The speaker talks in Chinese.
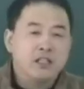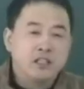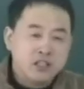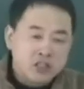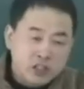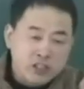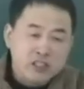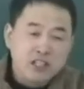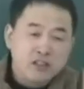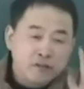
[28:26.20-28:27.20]
也是体
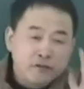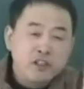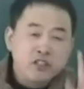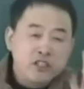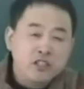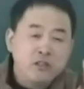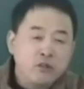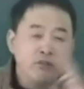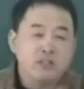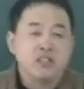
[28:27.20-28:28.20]
现了风经
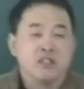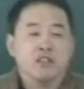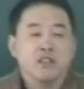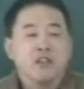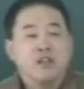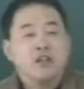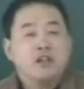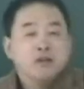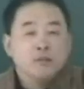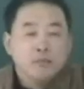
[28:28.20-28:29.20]
论治。
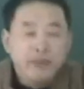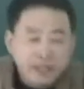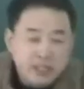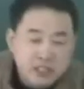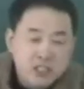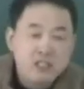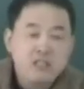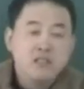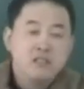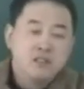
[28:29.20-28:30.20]
每一个
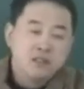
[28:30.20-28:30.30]
经